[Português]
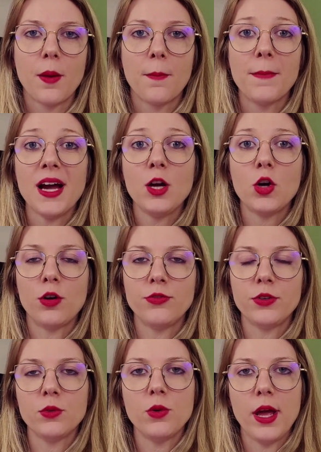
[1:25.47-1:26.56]

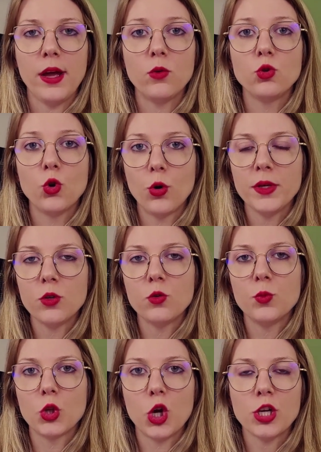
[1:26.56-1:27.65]
Macrófago é o nome que o
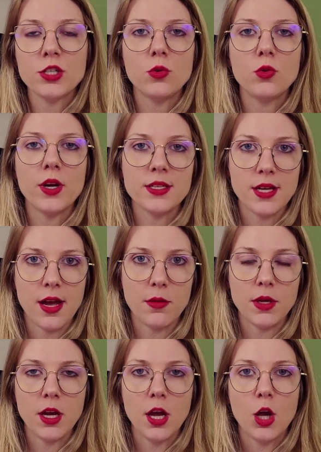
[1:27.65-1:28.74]
monócito
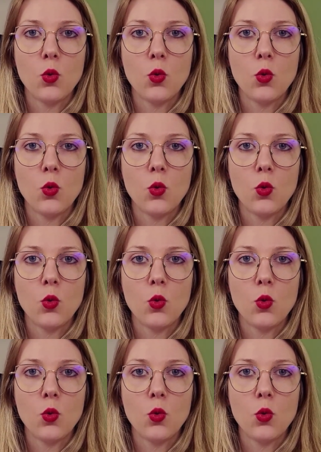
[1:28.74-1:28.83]
recebe